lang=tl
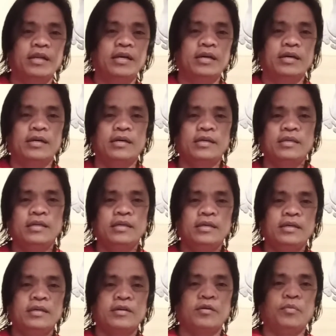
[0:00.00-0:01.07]
Dahil uh,
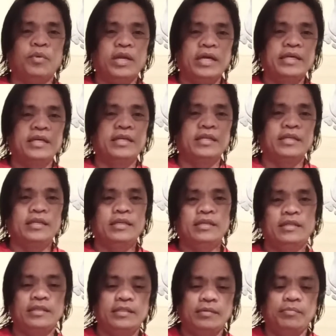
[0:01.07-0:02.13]
kung wala yan,
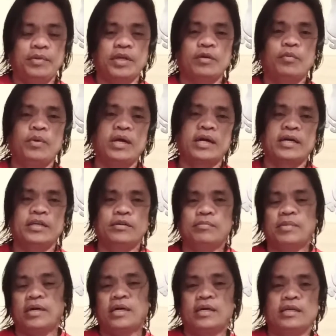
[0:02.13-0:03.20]
eh, siyempre kung wala
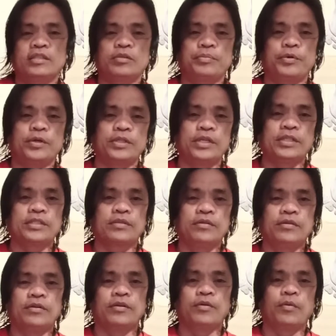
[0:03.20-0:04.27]
kayo mga
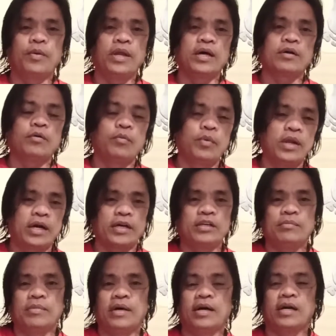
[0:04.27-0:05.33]
supporters ko or wala, kung wala
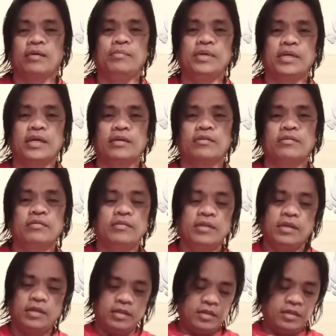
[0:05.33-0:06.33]
kayo mga kaibigan ko,